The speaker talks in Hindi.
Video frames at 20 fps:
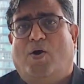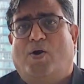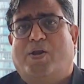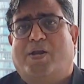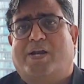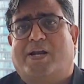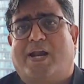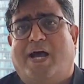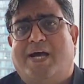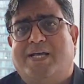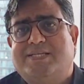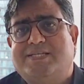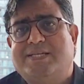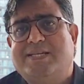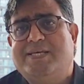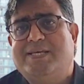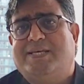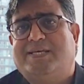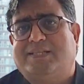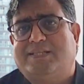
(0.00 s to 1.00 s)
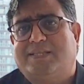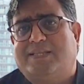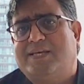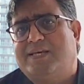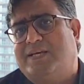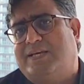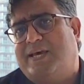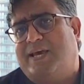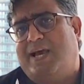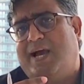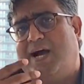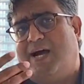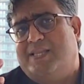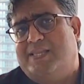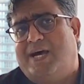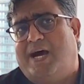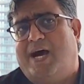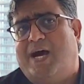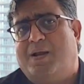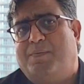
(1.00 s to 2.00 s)
और राजनीति के
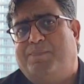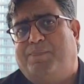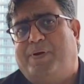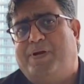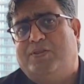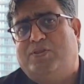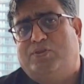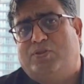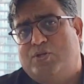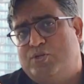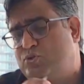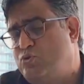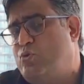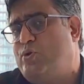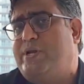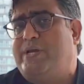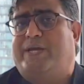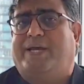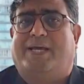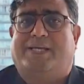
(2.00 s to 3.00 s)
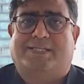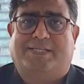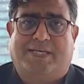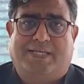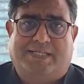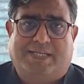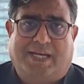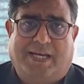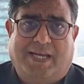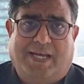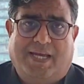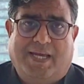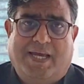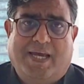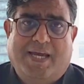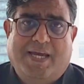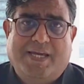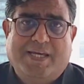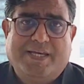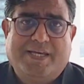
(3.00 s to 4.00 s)
आधार पर तिजोरी कैसे
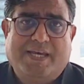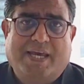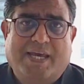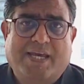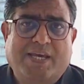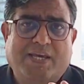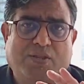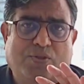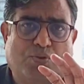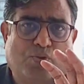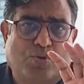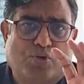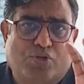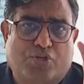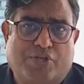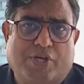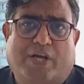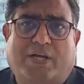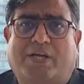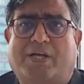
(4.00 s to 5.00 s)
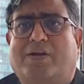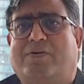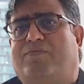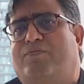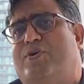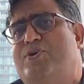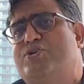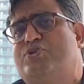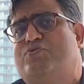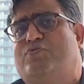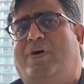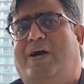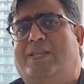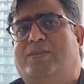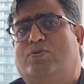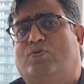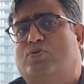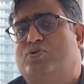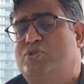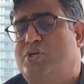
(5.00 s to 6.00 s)
चले यही दुष्चक्र
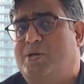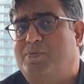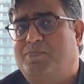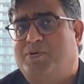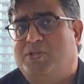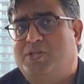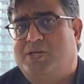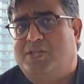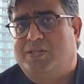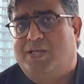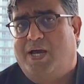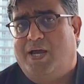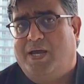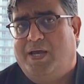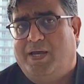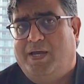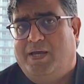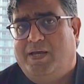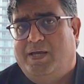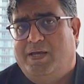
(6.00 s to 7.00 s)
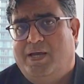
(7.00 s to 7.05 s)
वंशवाद को जन्म देता है